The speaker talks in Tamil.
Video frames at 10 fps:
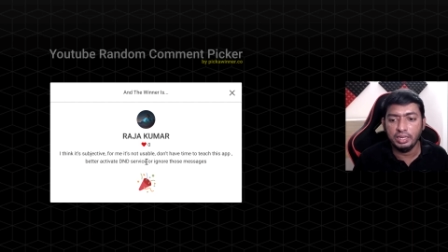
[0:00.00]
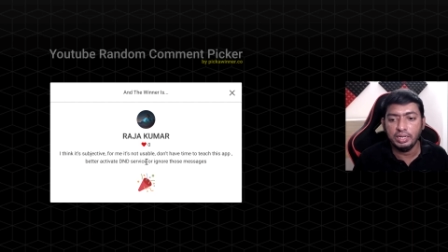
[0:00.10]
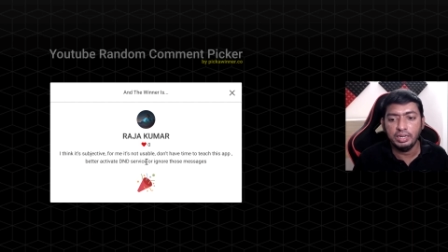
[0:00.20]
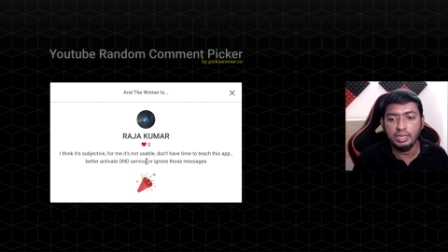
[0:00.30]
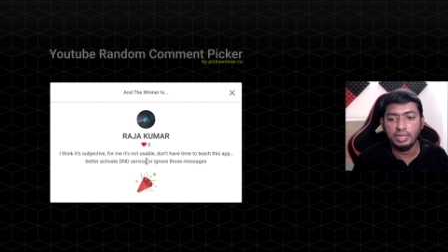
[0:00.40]

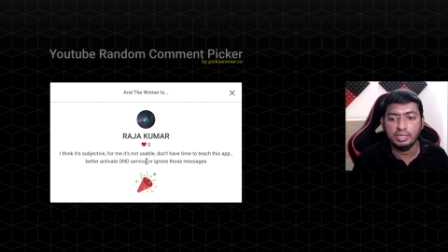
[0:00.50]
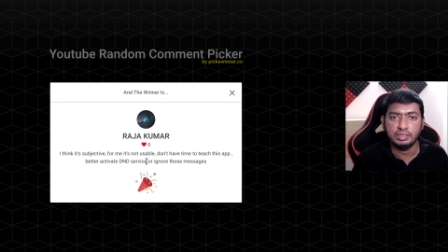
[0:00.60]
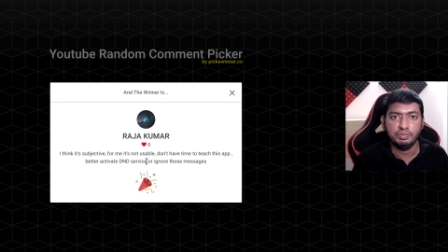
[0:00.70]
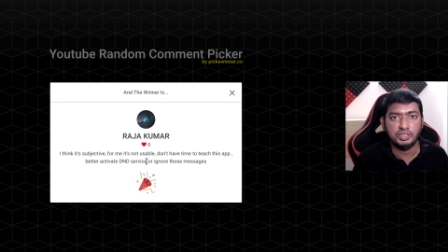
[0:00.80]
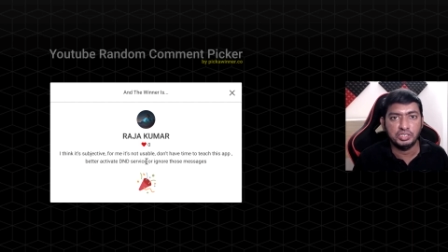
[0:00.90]
டிஎன்டிஏ எனக்கு
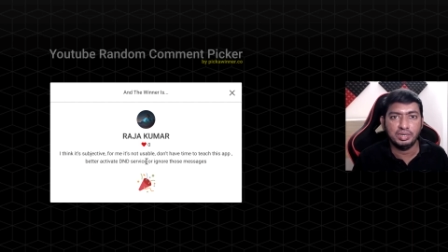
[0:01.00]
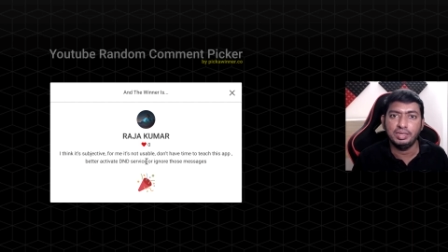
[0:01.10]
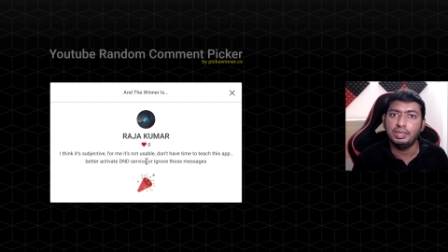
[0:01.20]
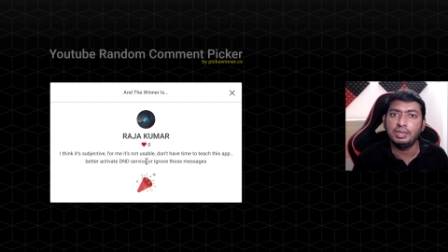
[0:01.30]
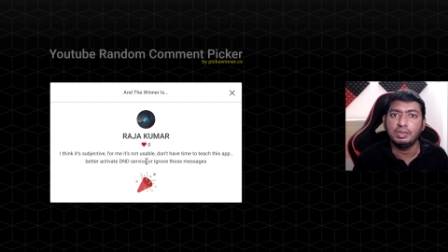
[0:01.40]

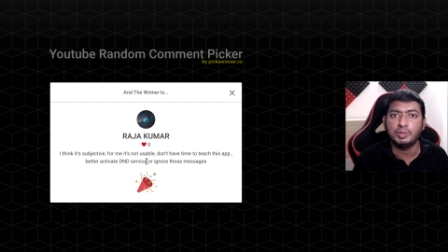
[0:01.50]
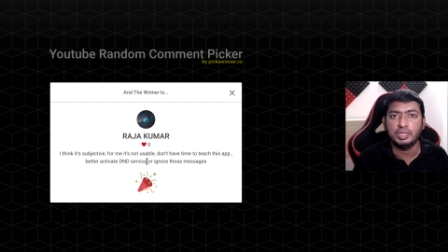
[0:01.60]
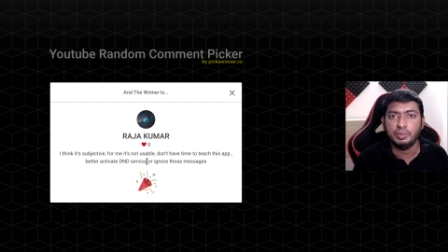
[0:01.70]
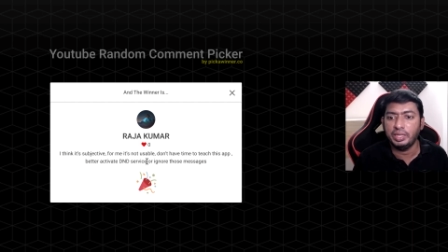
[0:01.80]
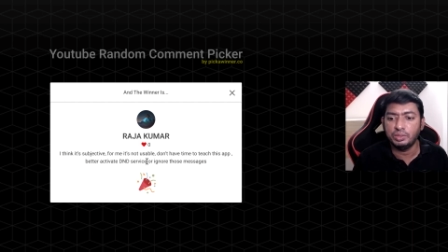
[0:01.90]
சஃபிஷியண்ட்டாக இருக்குது
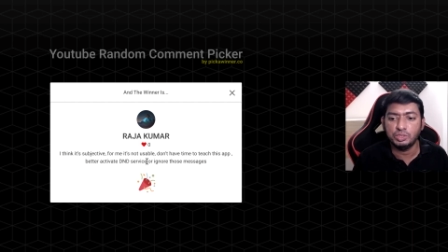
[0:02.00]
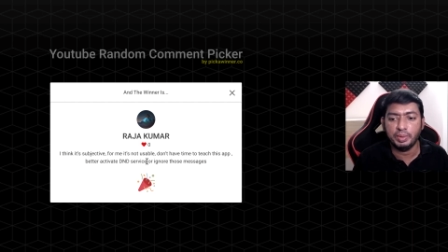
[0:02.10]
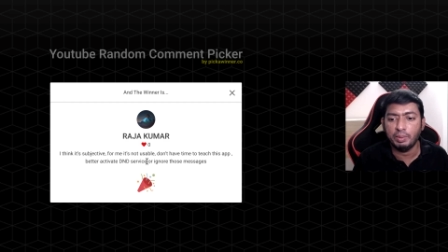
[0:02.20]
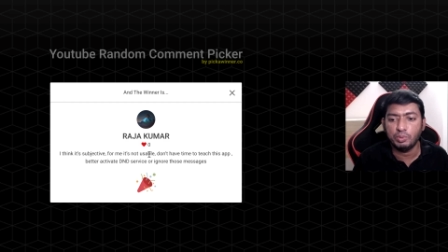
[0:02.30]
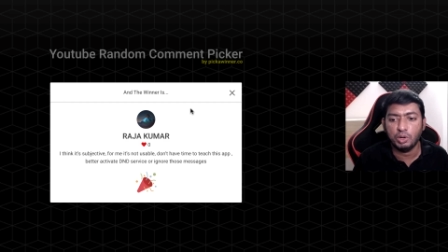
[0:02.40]
மற்றபடி எதுவும்
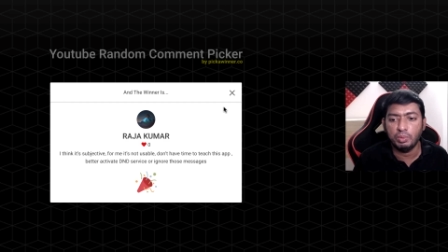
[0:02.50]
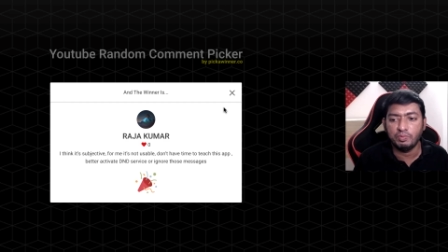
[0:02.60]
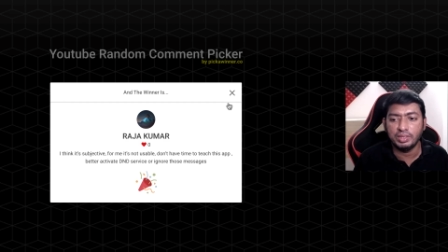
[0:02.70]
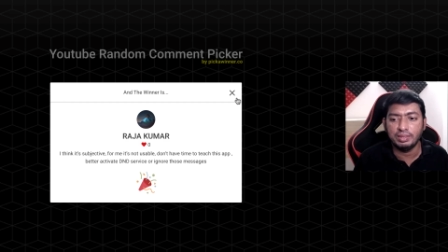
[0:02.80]
ஸ்பேம் ப்ராப்ளம்